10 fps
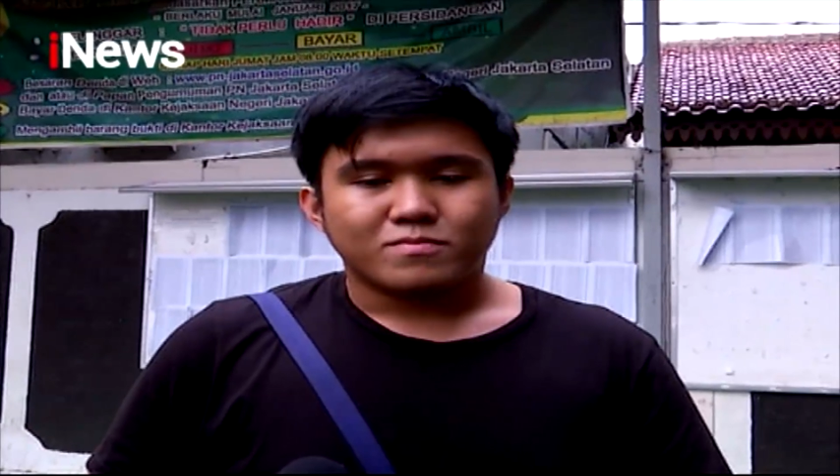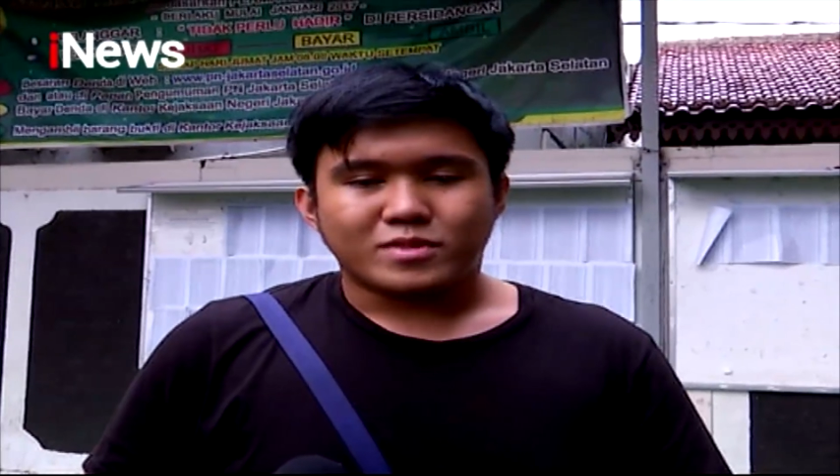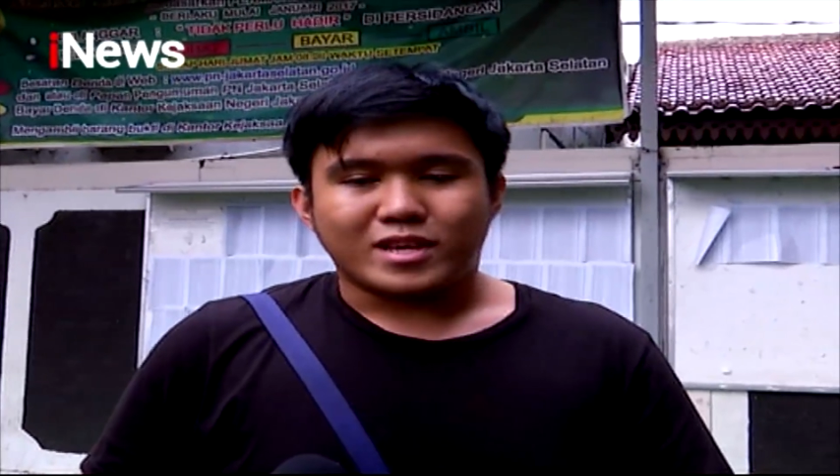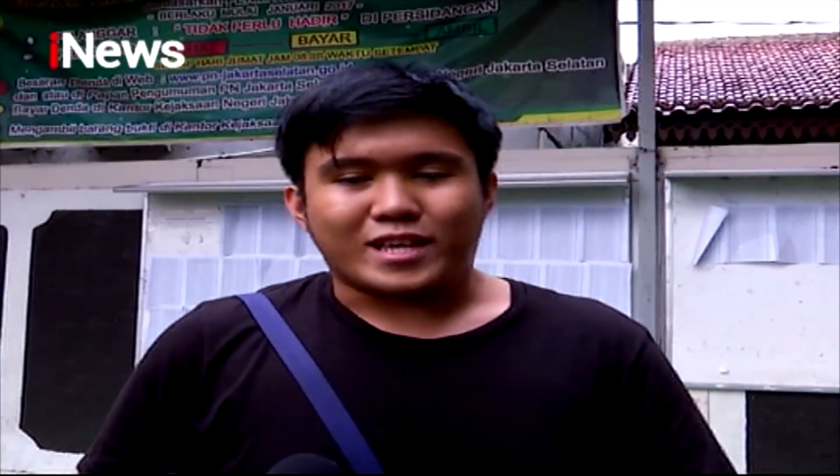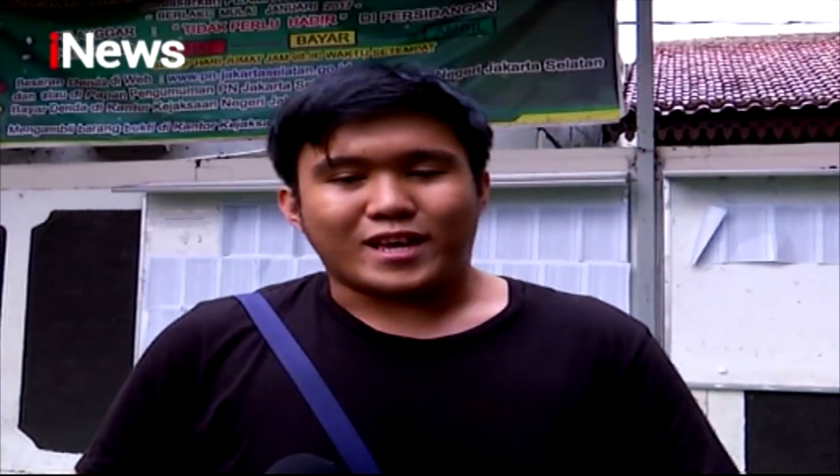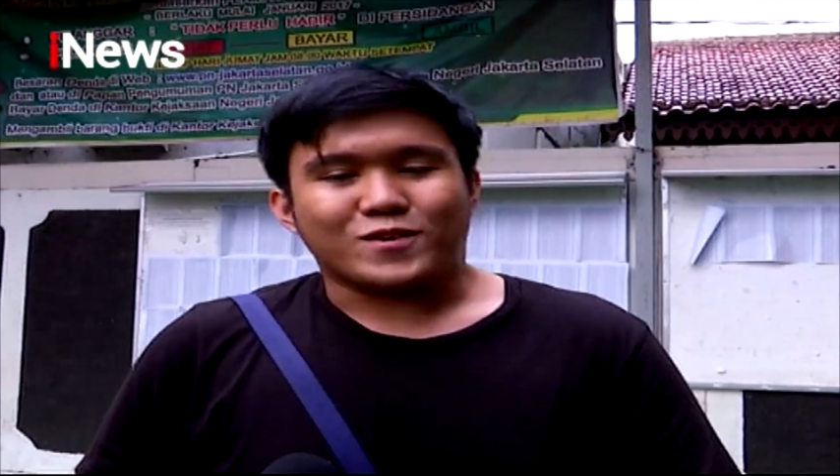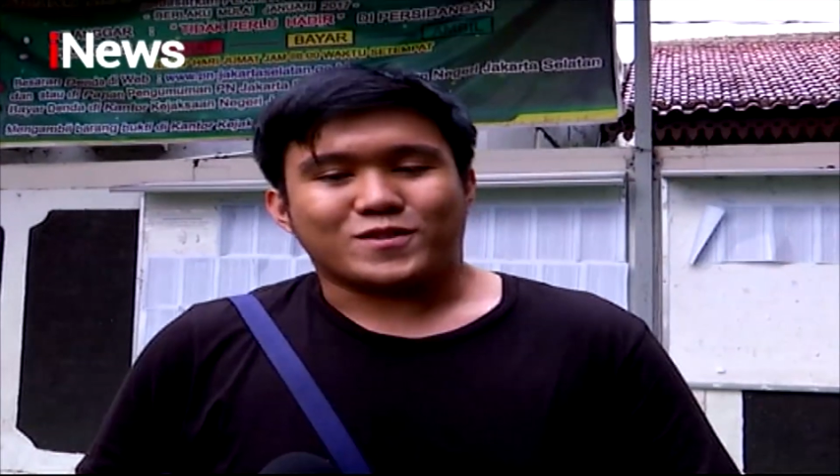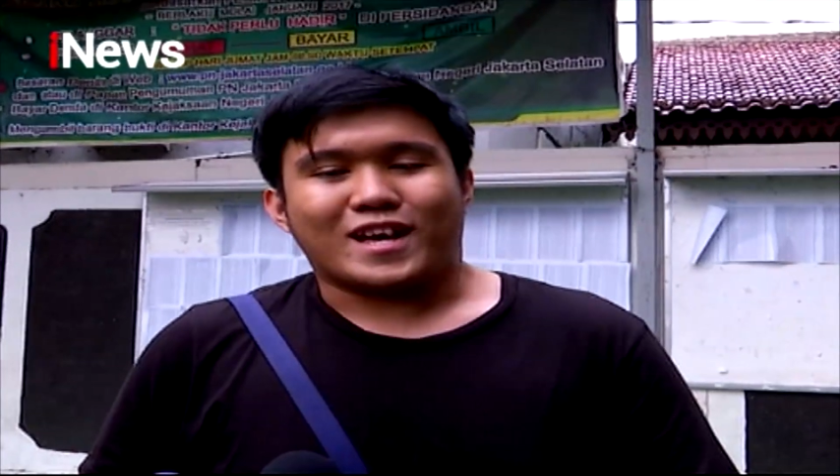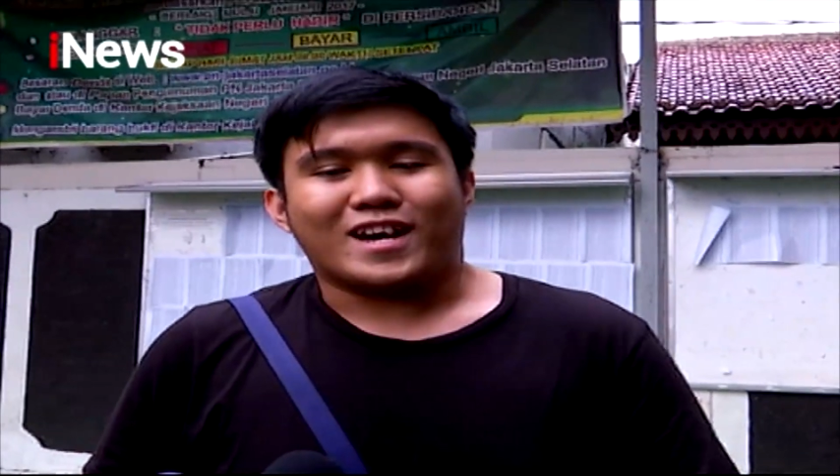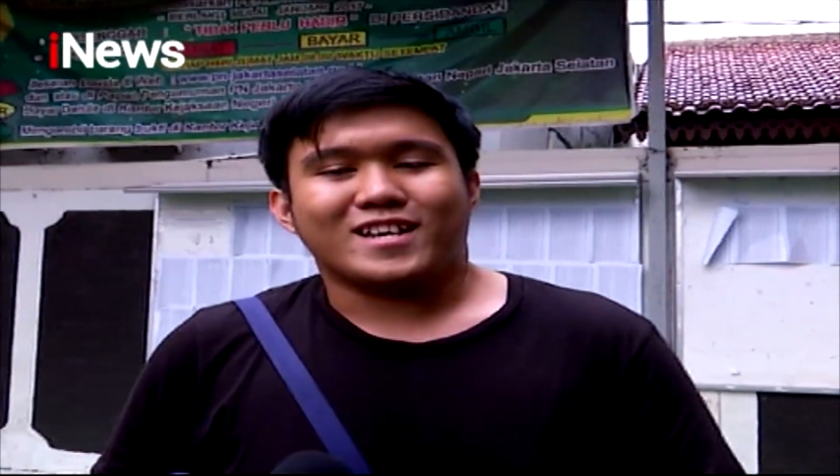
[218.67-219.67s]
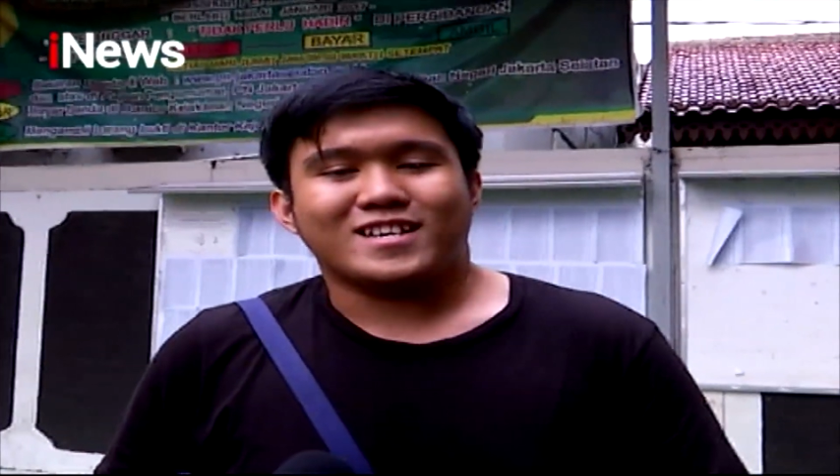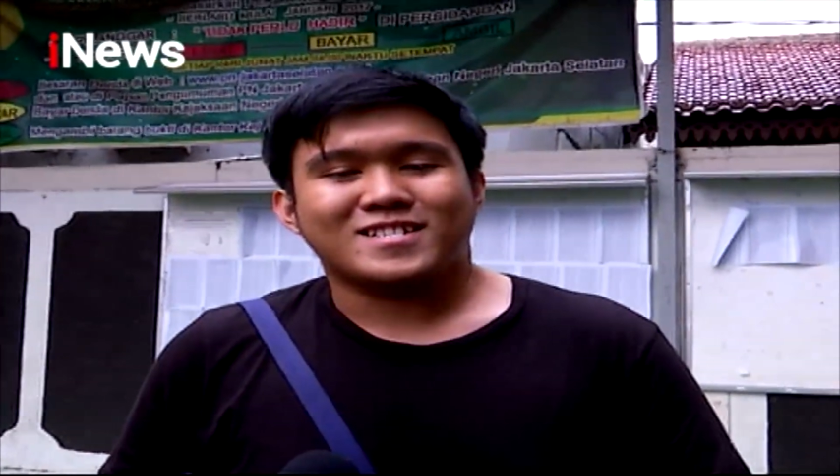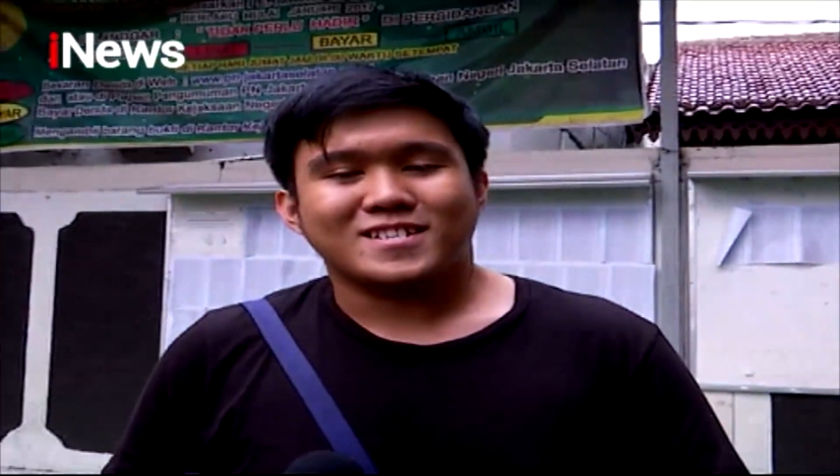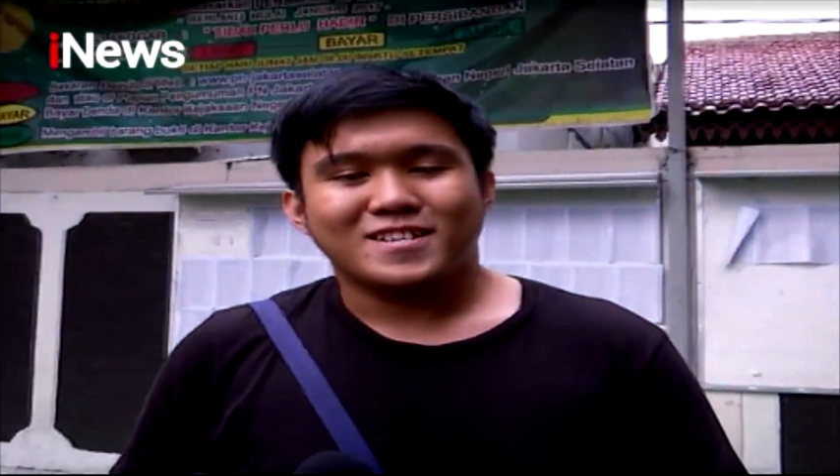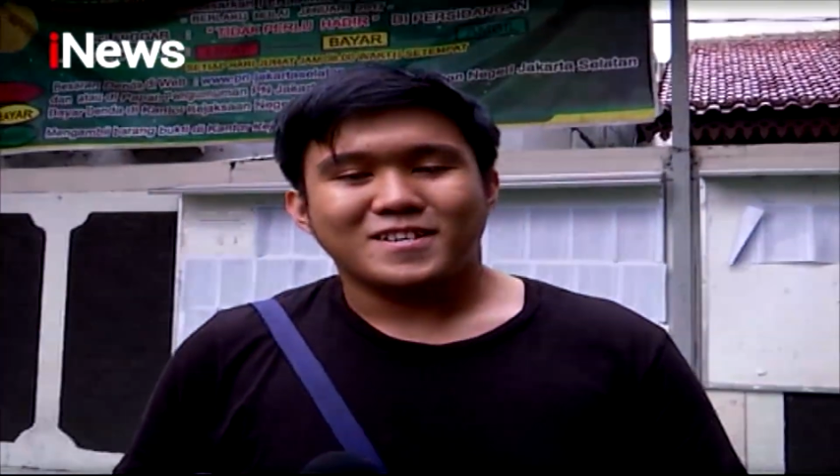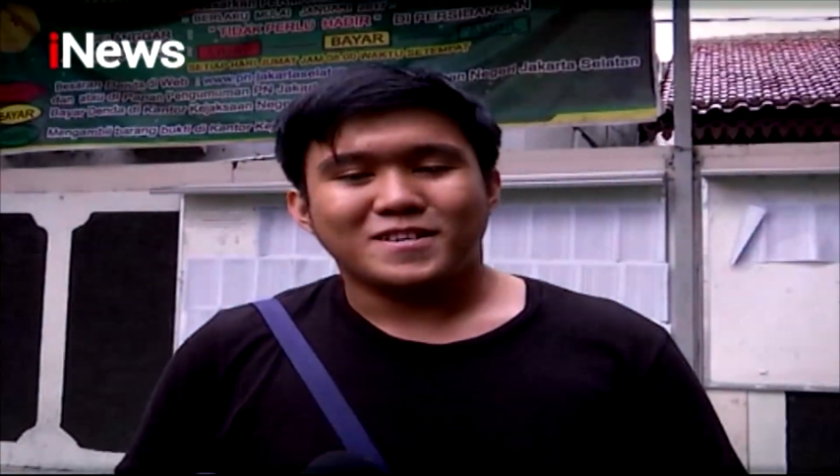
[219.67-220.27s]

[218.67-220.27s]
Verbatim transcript: Ya saya ikut nangis.